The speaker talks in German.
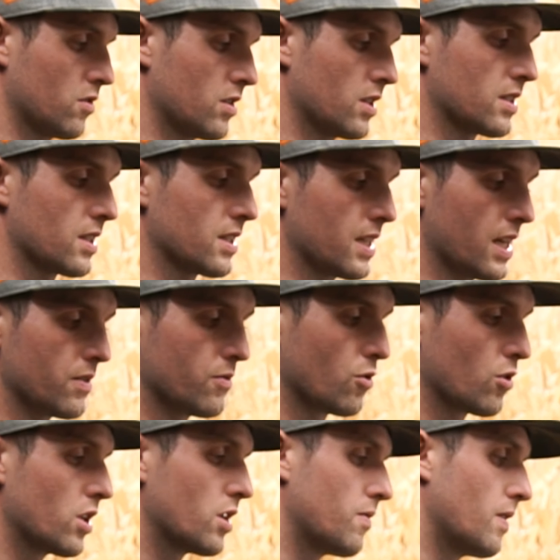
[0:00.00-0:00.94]
Und das ist halt
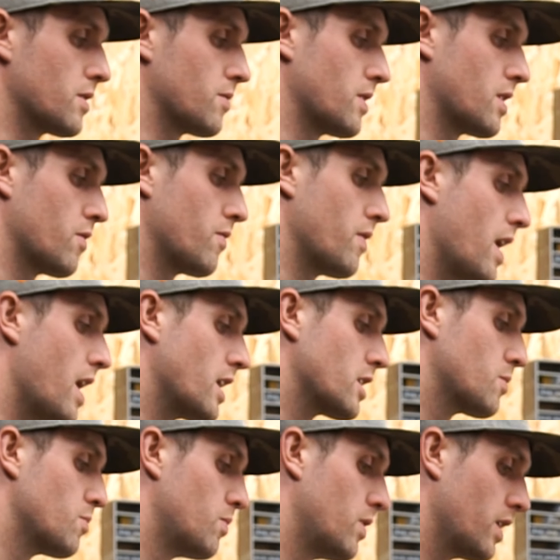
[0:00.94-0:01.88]
wirklich was, was auf den
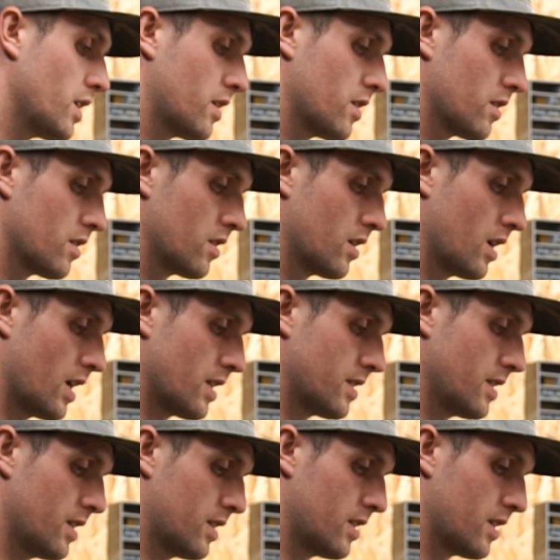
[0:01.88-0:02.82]
ersten Blick
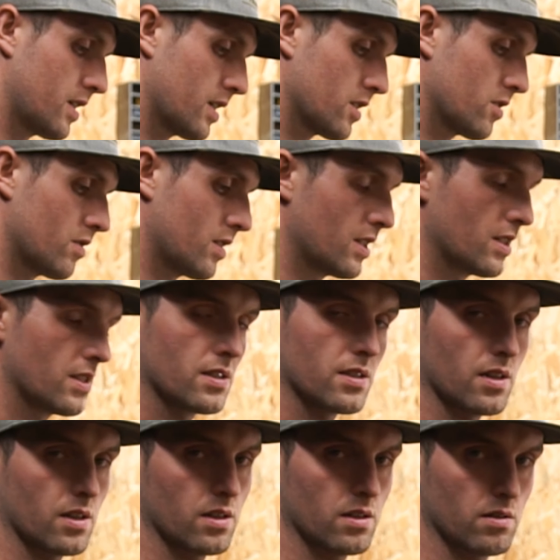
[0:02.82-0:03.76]
ersichtlich ist. Und
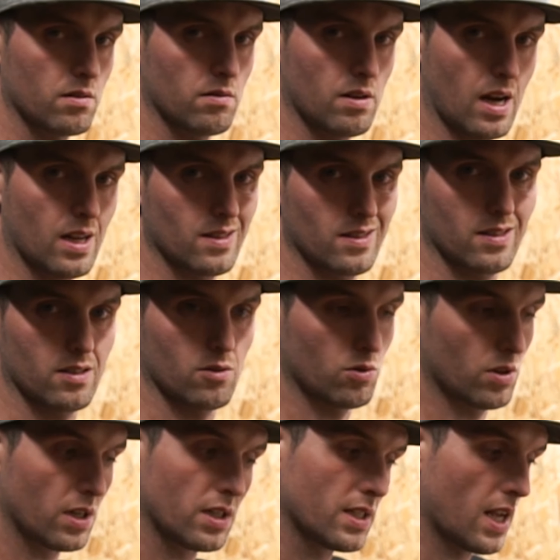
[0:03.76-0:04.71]
dieser andere
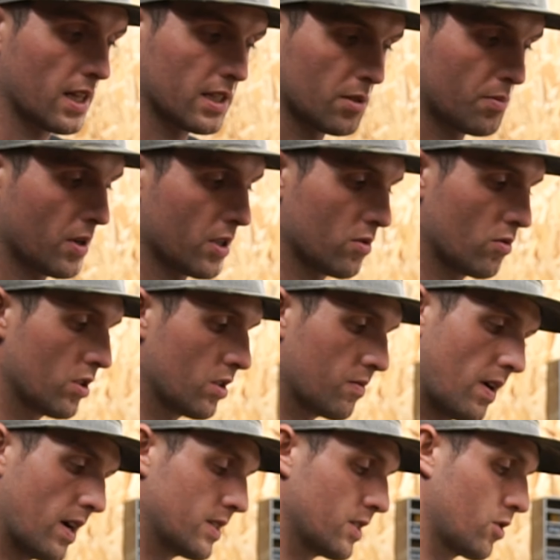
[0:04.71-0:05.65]
oder diese andere Person, ich
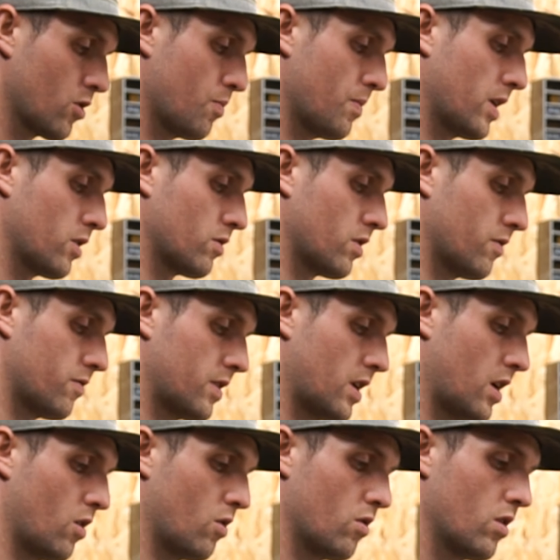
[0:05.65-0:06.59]
weiß nicht, ob Mann oder
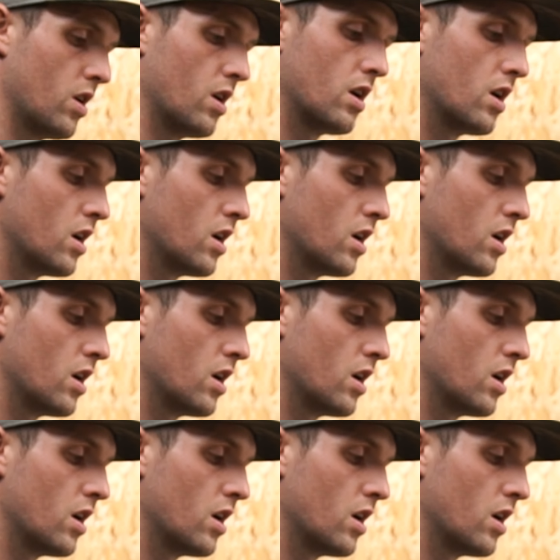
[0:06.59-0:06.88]
Frau,